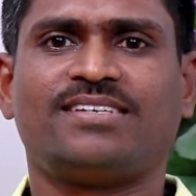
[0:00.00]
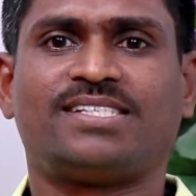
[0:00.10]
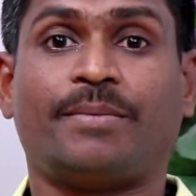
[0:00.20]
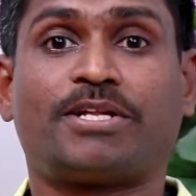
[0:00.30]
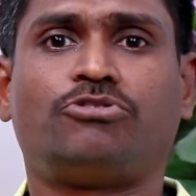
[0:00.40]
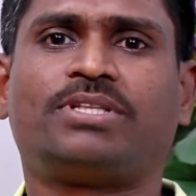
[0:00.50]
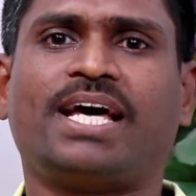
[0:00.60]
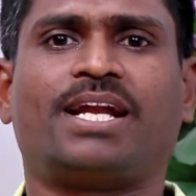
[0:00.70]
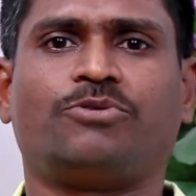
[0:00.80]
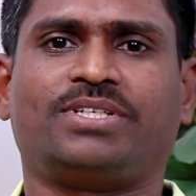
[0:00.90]
సమర్థుడు
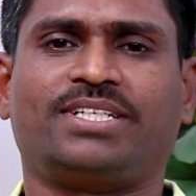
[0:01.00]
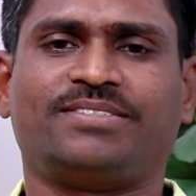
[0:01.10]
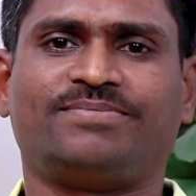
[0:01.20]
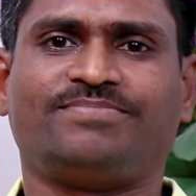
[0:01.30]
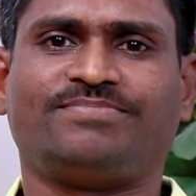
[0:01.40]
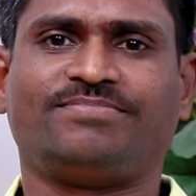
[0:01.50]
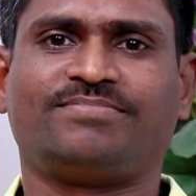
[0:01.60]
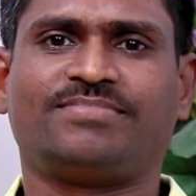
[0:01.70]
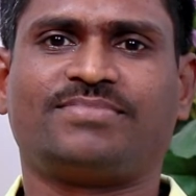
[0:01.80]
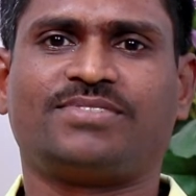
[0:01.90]
తయారవుతాడు
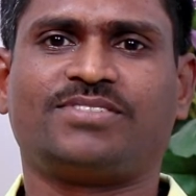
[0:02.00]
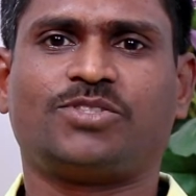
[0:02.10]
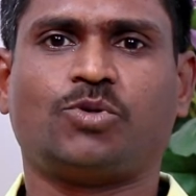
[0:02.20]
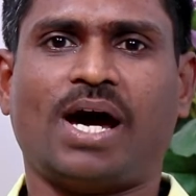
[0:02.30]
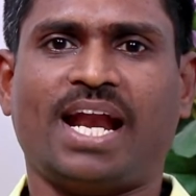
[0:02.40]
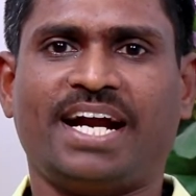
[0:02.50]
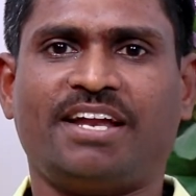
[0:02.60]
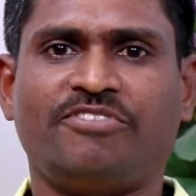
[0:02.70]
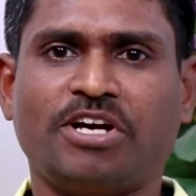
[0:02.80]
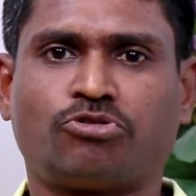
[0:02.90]
సో అలాంటి
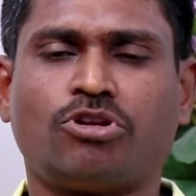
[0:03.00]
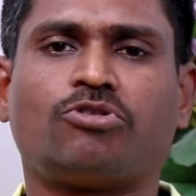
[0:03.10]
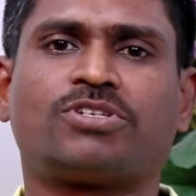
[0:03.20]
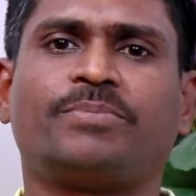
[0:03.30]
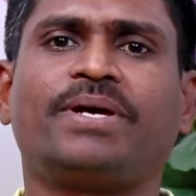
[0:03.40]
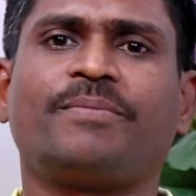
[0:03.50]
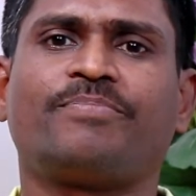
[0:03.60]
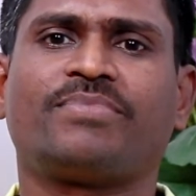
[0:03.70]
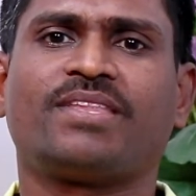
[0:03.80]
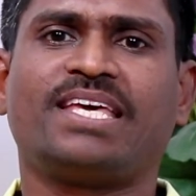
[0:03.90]
వ్యక్తుల కోసమే
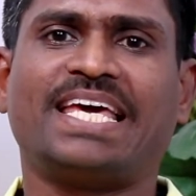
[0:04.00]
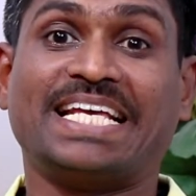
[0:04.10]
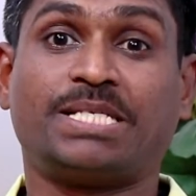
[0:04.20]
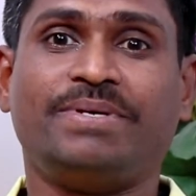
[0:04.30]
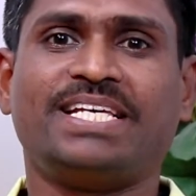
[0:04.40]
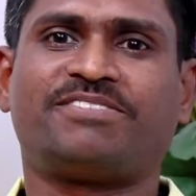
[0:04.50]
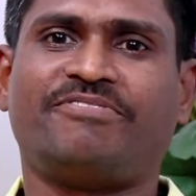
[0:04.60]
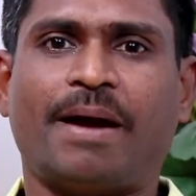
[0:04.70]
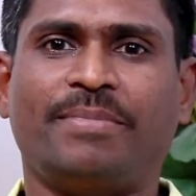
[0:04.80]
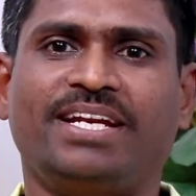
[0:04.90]
ఎస్బీఎస్
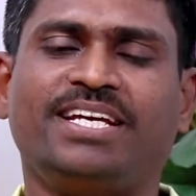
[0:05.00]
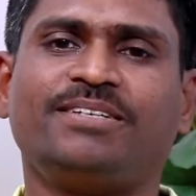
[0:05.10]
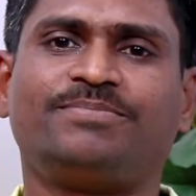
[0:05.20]
ఫ్యామిలీని